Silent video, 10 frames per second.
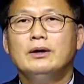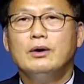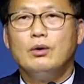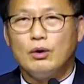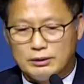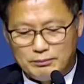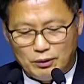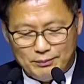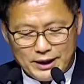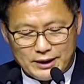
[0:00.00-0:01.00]

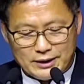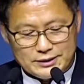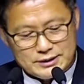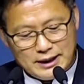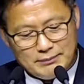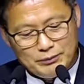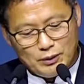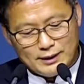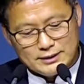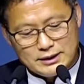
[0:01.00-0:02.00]
온몸에
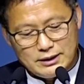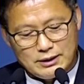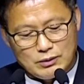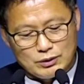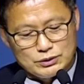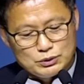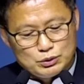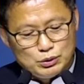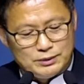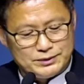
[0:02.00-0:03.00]
삼도 화상을 입고
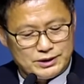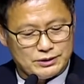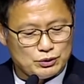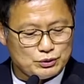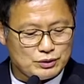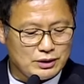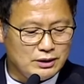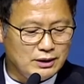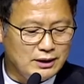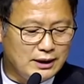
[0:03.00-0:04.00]
수없이
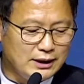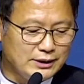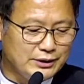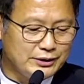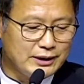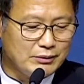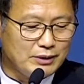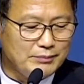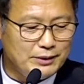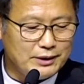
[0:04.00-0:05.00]
수술을 하게 되었다고
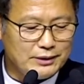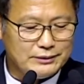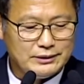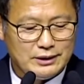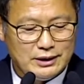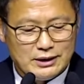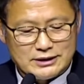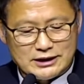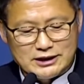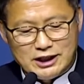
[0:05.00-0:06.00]
합니다.
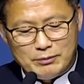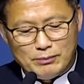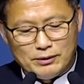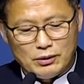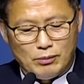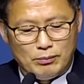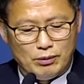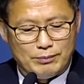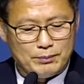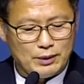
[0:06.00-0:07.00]
자신의 몸은
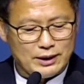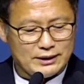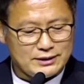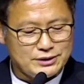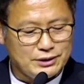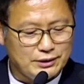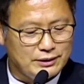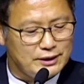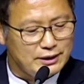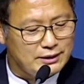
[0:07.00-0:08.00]
온몸이 불에 타서
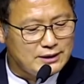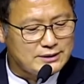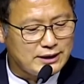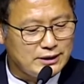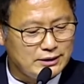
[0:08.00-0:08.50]
떼어낼 살이 더